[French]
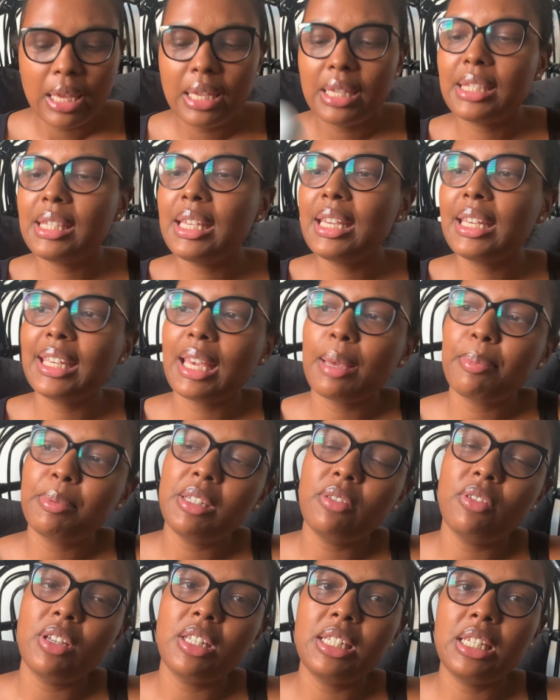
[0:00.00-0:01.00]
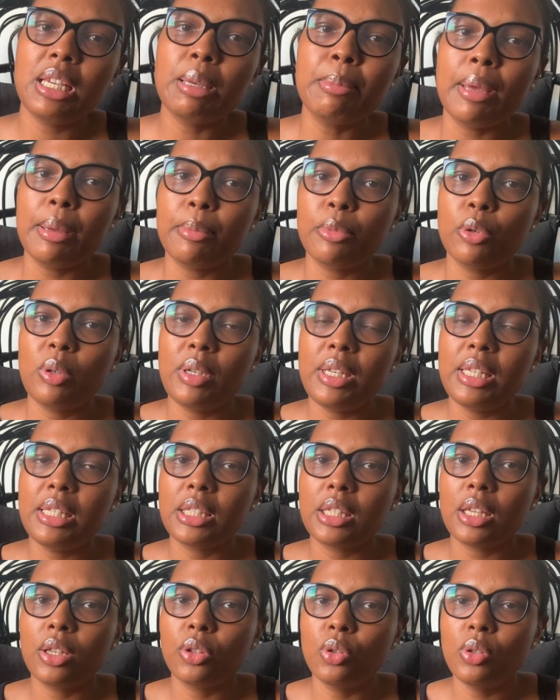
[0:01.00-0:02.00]
C'est Captivating
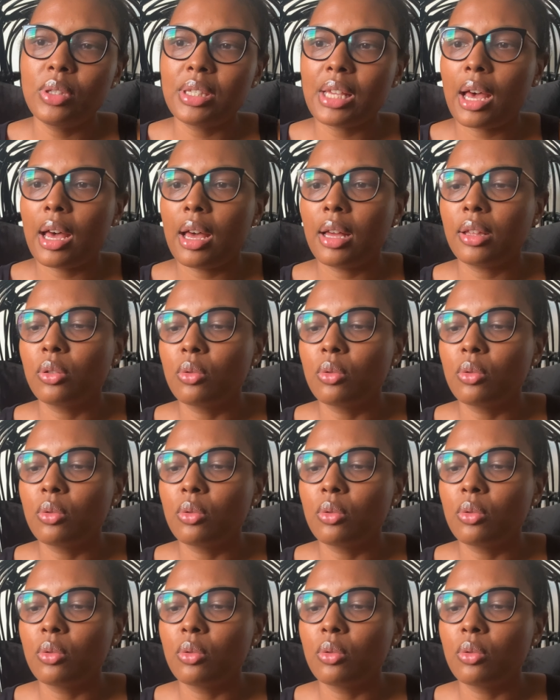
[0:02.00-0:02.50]
Memories de Zara.